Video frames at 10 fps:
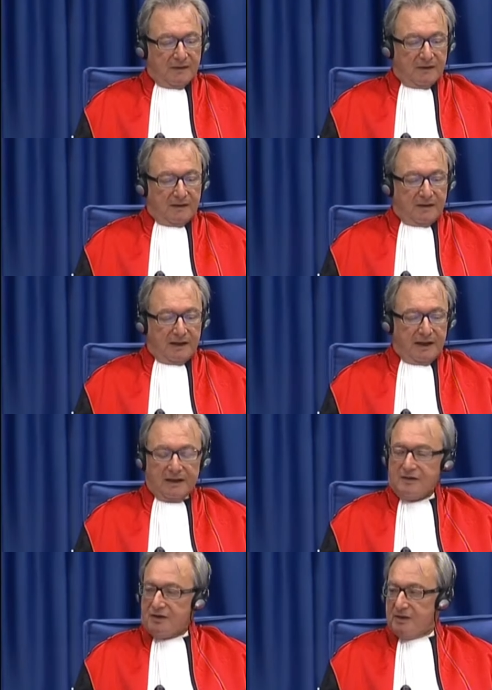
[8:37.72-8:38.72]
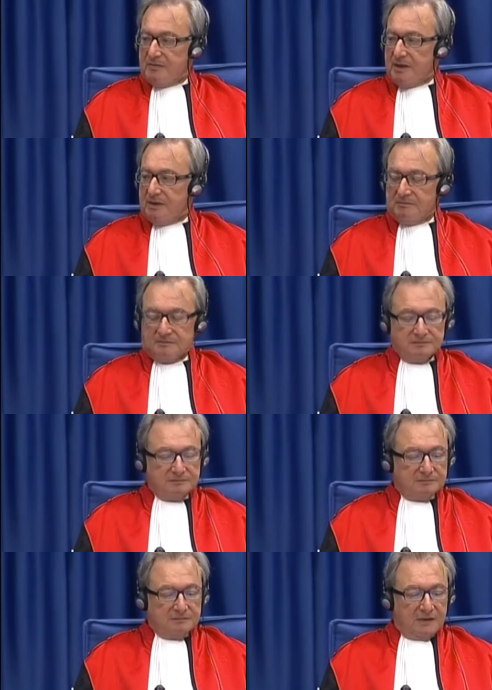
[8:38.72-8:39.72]
les forces de
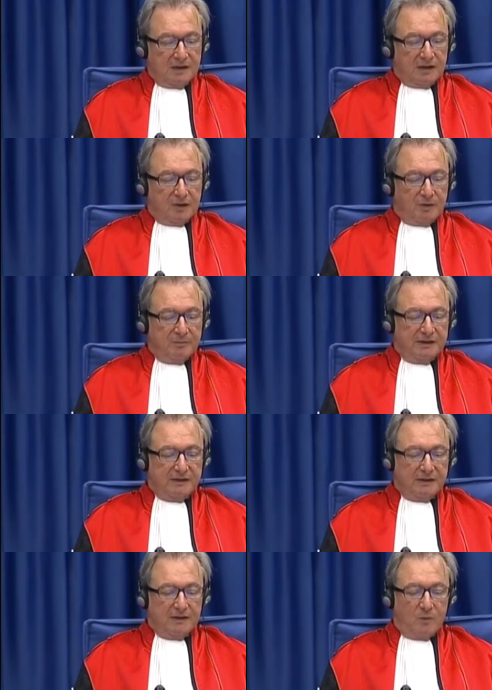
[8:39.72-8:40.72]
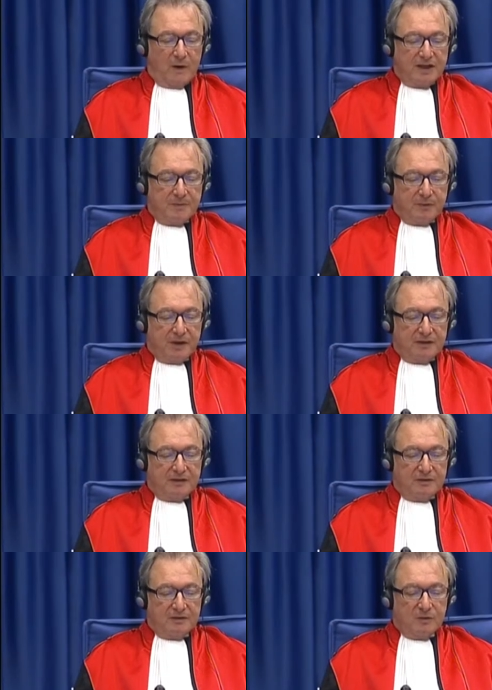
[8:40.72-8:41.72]
la République
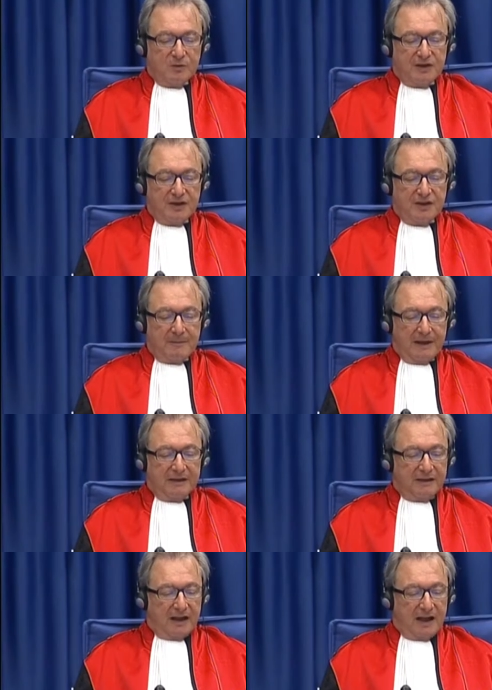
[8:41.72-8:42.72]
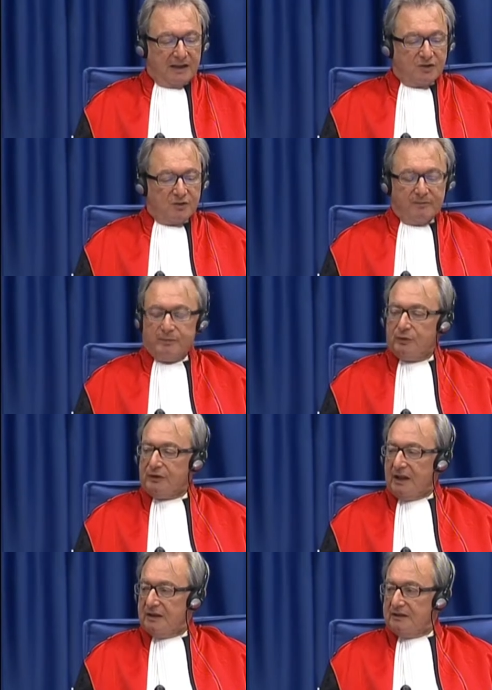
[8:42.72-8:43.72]
fédérale de Yougoslavie et de Serbie
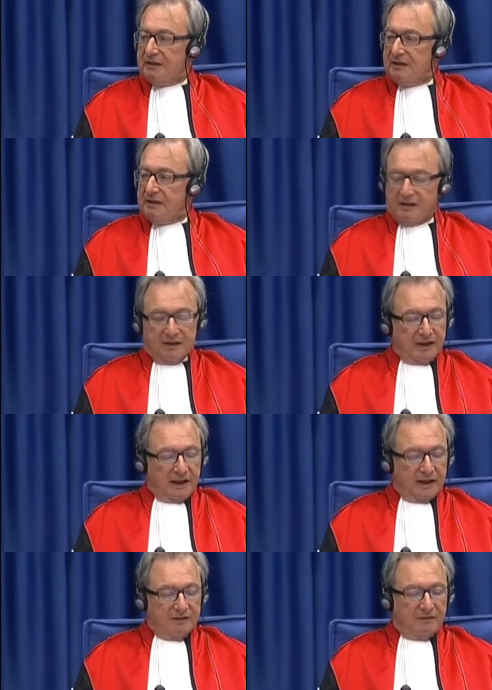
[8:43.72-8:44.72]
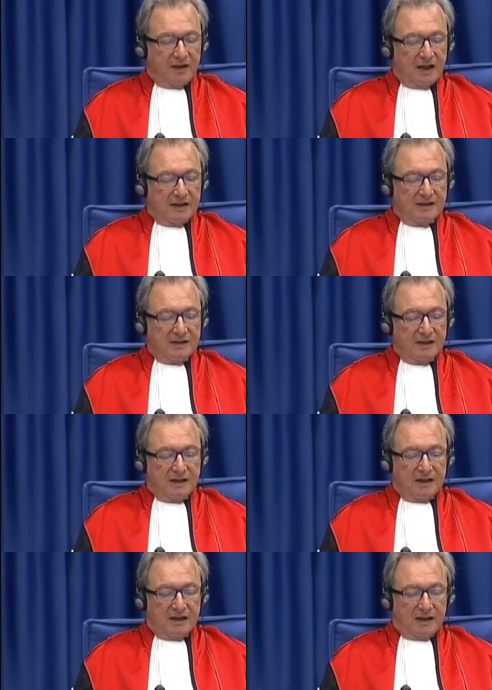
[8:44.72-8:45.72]
ont commis
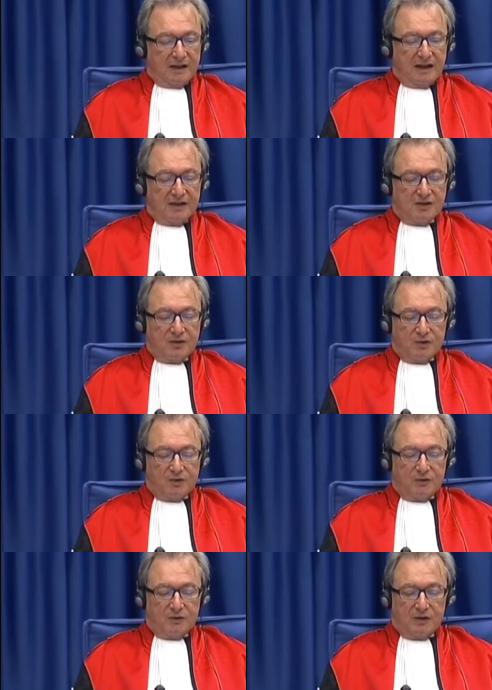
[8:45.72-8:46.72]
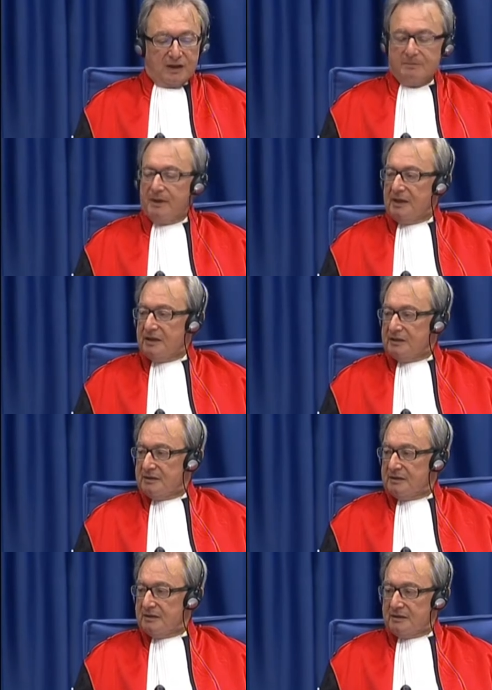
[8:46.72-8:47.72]
des actes
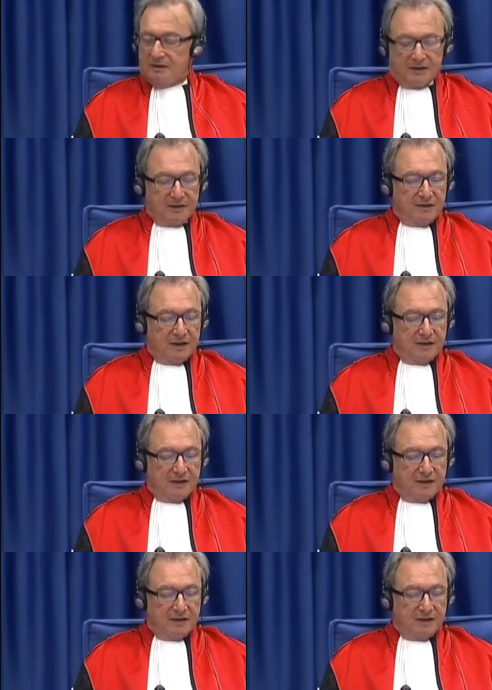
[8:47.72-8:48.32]
euh,